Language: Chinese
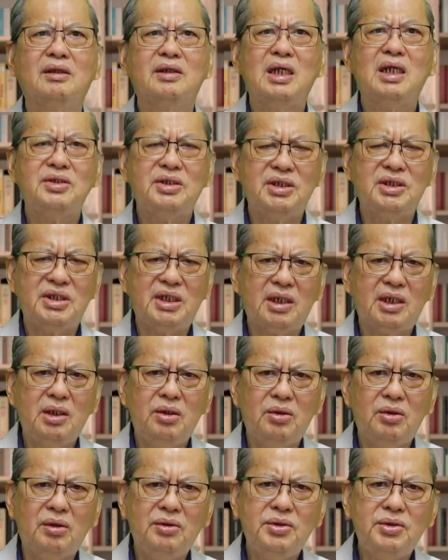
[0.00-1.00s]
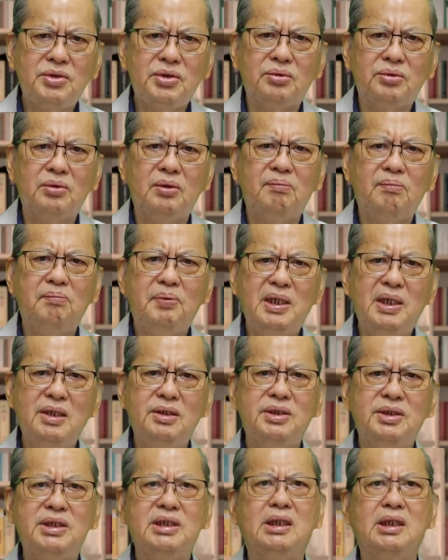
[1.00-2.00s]
但是这个园主
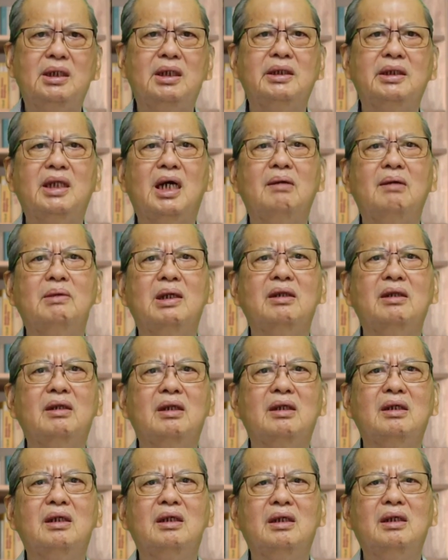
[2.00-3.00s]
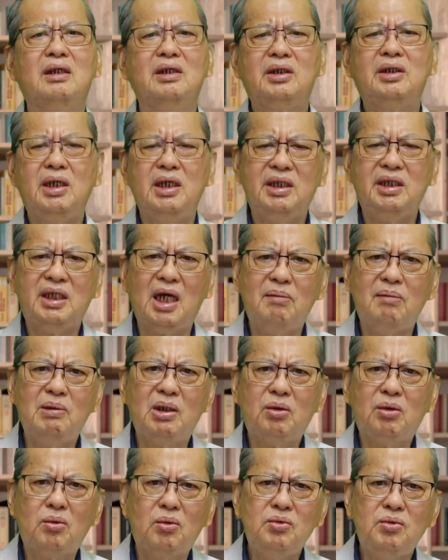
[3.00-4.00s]
聘请了他们，给他
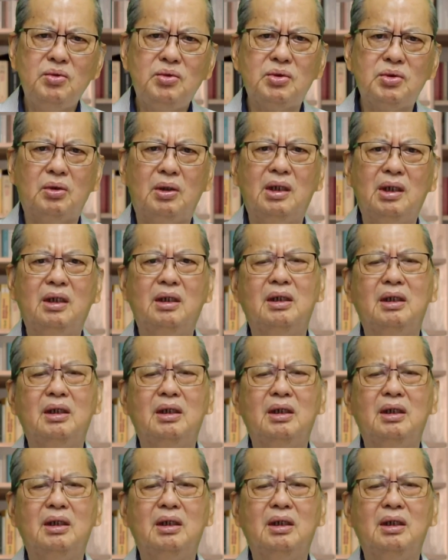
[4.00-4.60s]
们工作。